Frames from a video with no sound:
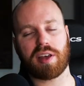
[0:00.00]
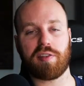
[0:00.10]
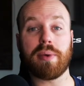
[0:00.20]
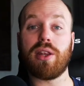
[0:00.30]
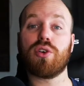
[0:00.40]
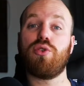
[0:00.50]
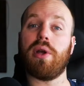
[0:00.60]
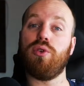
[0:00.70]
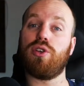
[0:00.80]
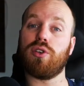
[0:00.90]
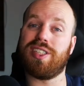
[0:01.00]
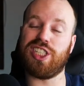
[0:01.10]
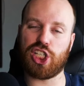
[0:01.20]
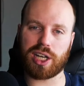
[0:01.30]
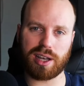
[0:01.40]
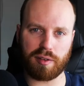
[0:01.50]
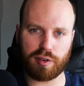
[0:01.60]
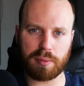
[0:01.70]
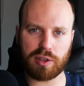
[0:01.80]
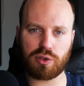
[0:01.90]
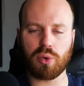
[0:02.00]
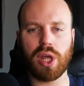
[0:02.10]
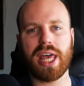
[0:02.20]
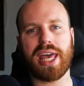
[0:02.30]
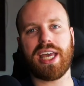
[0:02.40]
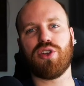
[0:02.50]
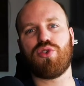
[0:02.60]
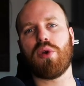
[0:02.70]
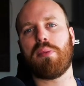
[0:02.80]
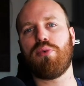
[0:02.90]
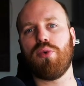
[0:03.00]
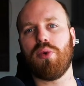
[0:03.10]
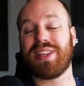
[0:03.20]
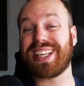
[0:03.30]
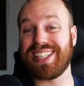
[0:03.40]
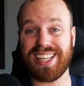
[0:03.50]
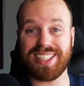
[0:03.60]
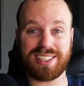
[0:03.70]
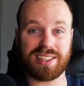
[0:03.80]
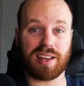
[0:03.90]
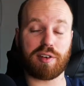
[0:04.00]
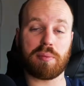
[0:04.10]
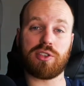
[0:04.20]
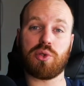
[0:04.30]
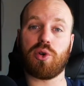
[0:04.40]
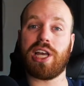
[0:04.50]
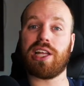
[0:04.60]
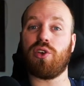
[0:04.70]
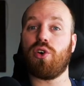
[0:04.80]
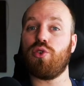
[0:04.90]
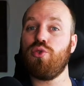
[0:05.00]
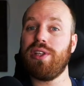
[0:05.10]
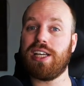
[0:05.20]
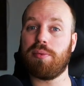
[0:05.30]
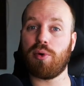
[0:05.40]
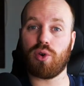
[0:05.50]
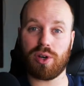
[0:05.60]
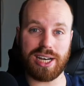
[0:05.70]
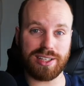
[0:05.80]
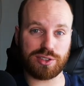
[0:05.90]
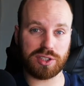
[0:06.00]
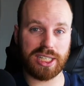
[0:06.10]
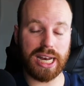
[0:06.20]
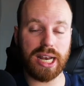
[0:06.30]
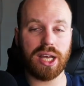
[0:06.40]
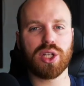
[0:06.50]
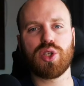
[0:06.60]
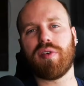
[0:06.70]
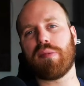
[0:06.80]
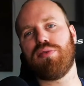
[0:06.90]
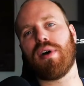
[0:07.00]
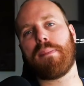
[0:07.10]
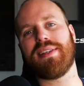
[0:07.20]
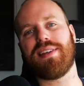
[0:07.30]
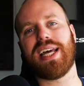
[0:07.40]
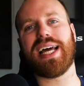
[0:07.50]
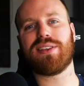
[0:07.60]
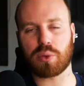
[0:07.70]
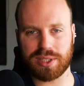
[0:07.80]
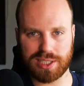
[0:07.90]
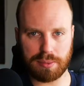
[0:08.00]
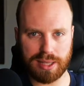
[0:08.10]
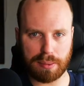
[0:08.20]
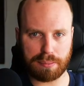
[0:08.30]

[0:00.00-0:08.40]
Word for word: Bref, maintenant que tu as eu le temps de digérer l'information et que tu as pu trier cette information en gardant uniquement l'essentiel, tu vas pouvoir passer à la troisième étape.